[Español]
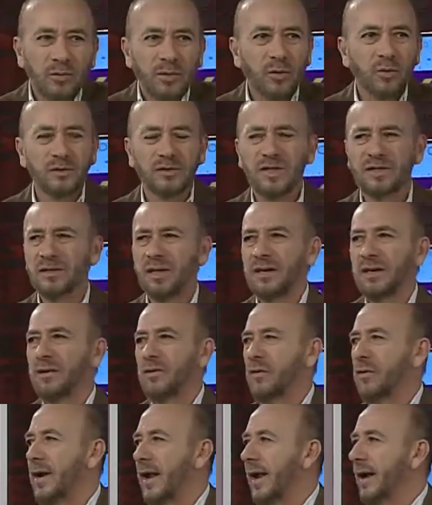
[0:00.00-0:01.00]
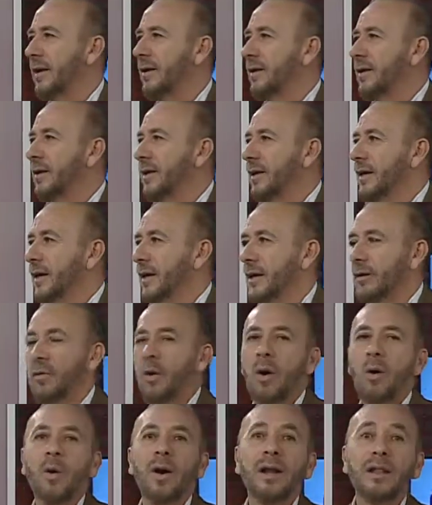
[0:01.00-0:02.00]
me gusta salir con él. Y
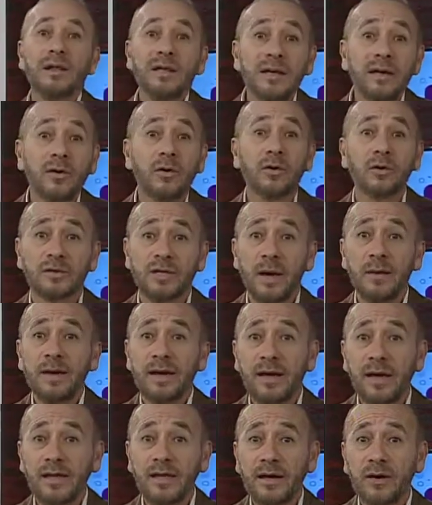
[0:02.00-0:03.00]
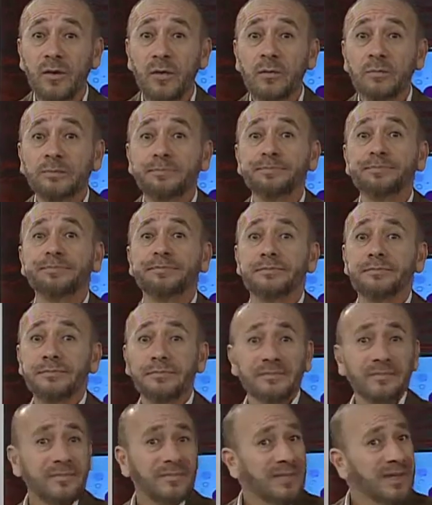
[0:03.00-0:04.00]
luego él dijo, ¿sabe qué dijo?
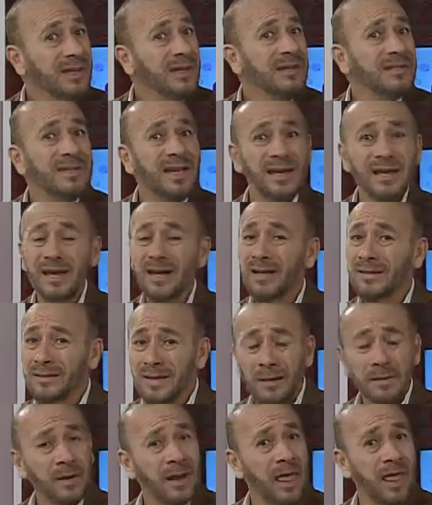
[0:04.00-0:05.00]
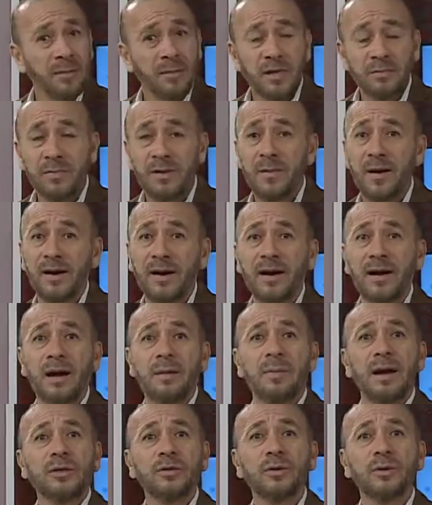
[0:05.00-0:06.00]
Es que ya nada más me va
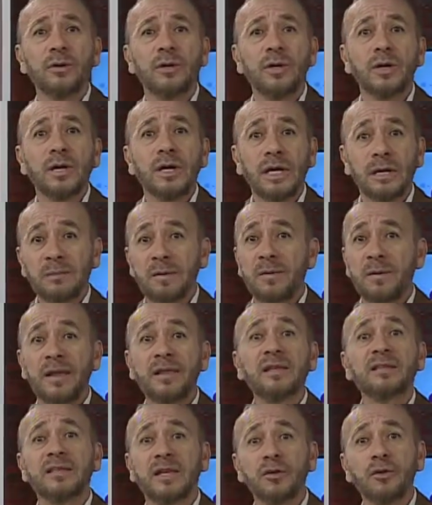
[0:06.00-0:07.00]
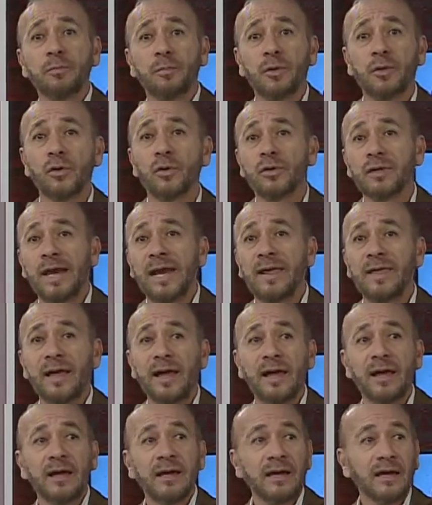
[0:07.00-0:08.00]
reclamando y me va diciendo por dónde le
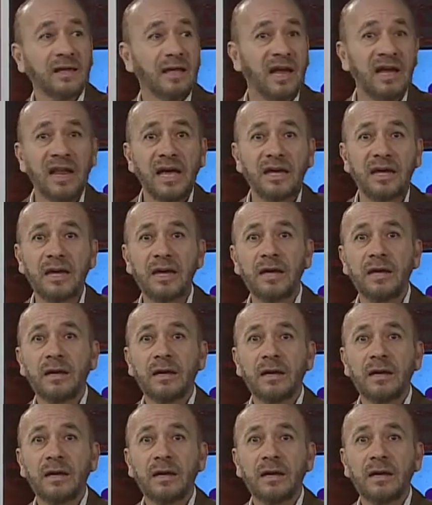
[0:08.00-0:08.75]
dé y dale aquí